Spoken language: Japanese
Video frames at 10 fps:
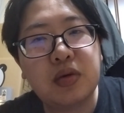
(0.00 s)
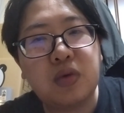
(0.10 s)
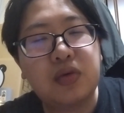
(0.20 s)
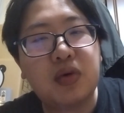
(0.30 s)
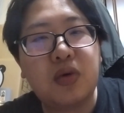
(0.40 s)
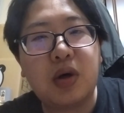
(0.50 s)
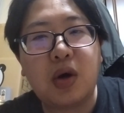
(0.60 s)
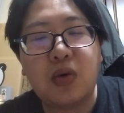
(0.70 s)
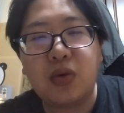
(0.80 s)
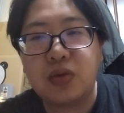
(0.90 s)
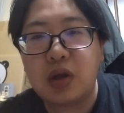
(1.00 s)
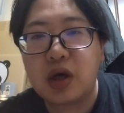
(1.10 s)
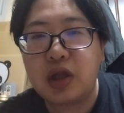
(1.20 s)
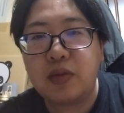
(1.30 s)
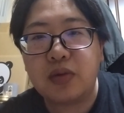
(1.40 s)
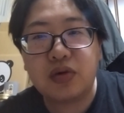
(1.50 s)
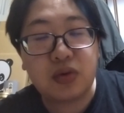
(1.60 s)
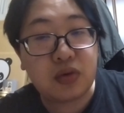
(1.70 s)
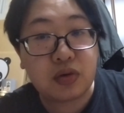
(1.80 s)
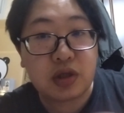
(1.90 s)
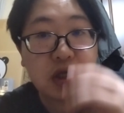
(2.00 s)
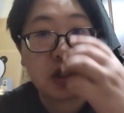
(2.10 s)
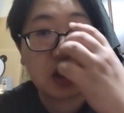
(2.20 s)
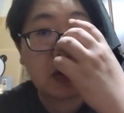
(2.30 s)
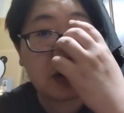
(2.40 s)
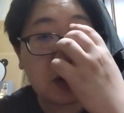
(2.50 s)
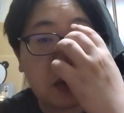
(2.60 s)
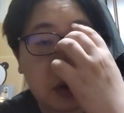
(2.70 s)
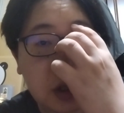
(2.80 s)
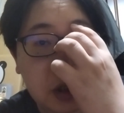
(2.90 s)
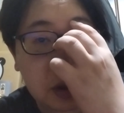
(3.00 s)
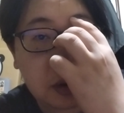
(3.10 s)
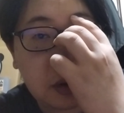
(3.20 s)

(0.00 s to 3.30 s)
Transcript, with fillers: 男が女かでもどんどん全然変わってくるし